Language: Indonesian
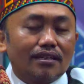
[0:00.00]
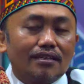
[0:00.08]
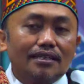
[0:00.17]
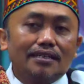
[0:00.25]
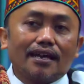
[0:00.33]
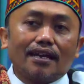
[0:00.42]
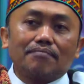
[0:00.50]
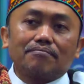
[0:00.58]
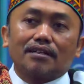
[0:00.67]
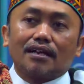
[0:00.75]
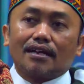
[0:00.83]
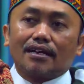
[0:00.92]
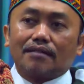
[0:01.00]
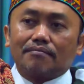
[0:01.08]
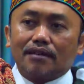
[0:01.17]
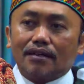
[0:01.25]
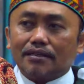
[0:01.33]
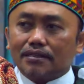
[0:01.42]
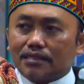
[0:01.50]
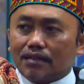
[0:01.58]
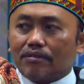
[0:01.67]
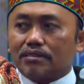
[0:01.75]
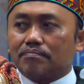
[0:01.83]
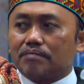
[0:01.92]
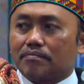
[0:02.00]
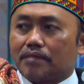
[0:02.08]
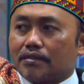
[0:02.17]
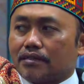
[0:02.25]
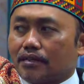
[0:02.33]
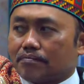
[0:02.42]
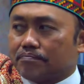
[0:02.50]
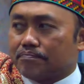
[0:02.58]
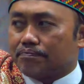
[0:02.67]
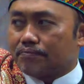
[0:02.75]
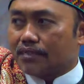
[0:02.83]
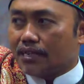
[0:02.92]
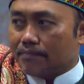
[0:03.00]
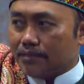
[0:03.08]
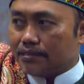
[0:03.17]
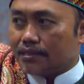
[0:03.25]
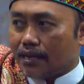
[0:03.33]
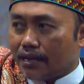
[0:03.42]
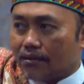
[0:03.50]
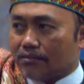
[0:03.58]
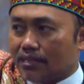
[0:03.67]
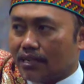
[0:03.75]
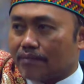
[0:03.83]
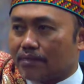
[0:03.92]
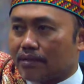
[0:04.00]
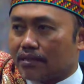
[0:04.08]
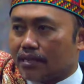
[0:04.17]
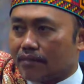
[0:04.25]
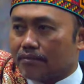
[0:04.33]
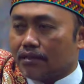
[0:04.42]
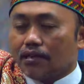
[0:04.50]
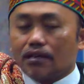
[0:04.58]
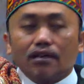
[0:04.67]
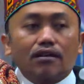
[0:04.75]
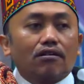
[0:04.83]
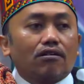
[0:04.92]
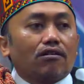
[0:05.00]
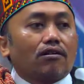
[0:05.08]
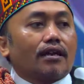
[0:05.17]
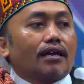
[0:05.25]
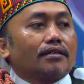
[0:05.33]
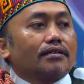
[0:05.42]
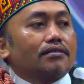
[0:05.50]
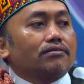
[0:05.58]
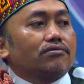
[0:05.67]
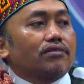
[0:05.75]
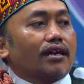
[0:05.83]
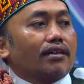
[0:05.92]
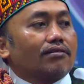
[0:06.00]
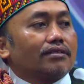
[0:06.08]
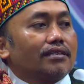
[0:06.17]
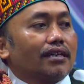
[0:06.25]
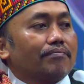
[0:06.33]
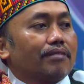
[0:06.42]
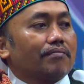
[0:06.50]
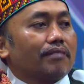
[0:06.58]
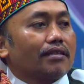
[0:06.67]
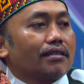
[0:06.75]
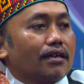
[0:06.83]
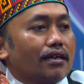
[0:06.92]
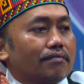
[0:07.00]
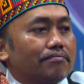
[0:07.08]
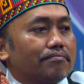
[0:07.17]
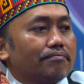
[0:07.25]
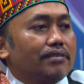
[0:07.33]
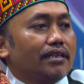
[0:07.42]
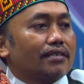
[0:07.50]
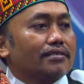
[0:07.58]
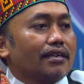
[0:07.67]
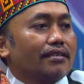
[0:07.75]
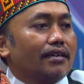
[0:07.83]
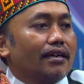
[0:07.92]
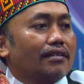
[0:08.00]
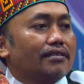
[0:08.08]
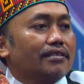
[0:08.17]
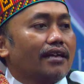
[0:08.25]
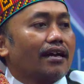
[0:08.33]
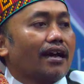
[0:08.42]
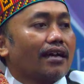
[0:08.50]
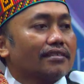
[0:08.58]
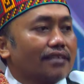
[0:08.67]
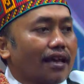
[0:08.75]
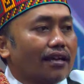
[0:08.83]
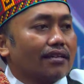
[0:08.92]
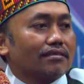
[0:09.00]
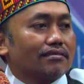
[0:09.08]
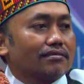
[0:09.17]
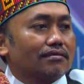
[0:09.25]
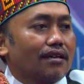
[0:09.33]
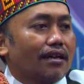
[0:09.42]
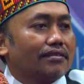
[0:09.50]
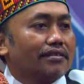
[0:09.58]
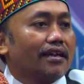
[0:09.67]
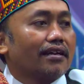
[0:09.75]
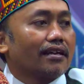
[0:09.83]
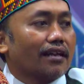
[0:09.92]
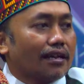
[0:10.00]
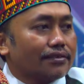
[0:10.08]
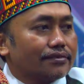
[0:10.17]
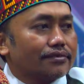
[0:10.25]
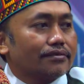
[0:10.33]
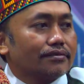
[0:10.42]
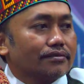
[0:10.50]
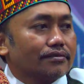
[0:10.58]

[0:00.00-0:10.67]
Di dalam beragama kita wajib bermadhab. Gak bisa kalau tidak bermadhab. Orang itu kalau tidak bermadhab biasanya hatinya kasar, hatinya keras.